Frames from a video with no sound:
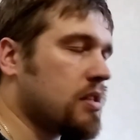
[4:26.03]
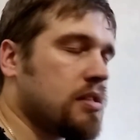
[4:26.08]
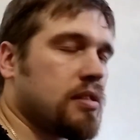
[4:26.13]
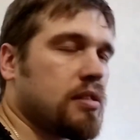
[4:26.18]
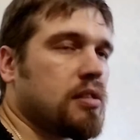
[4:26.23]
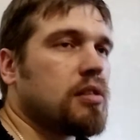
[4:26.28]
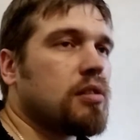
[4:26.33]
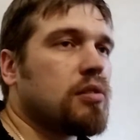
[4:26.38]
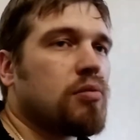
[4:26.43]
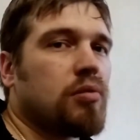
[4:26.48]

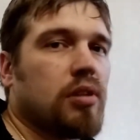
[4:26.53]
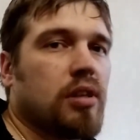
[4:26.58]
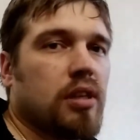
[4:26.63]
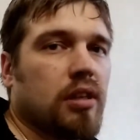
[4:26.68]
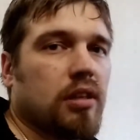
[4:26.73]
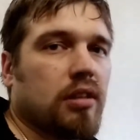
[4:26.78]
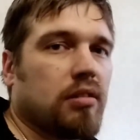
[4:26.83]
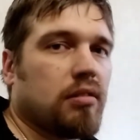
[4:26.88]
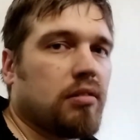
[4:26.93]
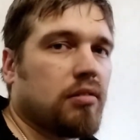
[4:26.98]

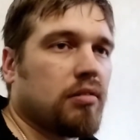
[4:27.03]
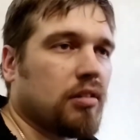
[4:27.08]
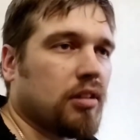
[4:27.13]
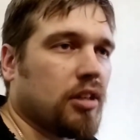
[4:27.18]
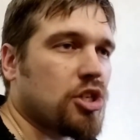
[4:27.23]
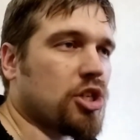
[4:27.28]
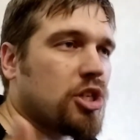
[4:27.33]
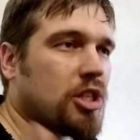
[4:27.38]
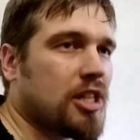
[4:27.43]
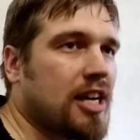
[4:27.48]
Затяну
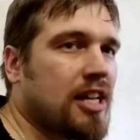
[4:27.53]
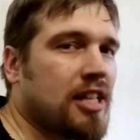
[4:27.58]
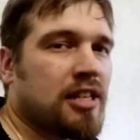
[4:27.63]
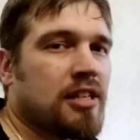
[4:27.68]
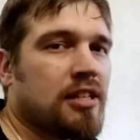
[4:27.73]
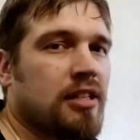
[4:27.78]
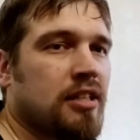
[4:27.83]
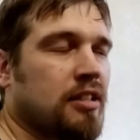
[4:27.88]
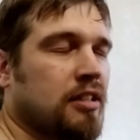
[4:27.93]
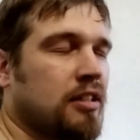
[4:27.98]

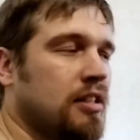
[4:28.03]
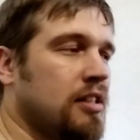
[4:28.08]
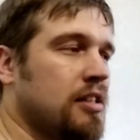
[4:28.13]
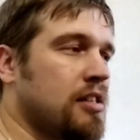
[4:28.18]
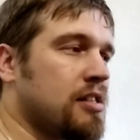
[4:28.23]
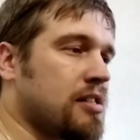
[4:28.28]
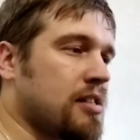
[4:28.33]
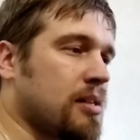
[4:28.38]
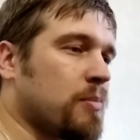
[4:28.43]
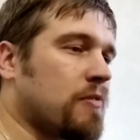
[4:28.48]
ожидания, да,
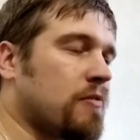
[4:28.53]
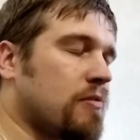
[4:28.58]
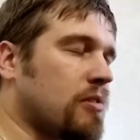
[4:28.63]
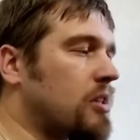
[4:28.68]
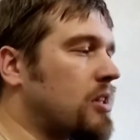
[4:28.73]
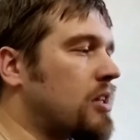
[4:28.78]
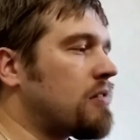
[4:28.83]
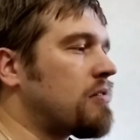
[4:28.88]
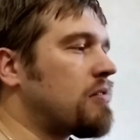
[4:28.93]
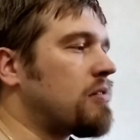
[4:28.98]
самого
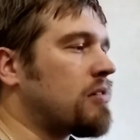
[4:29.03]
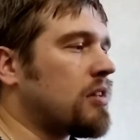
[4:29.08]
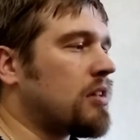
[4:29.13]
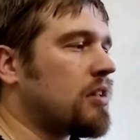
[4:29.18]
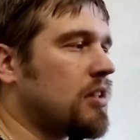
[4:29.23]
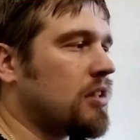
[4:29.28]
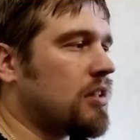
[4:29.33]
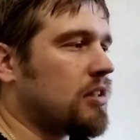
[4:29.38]
главного.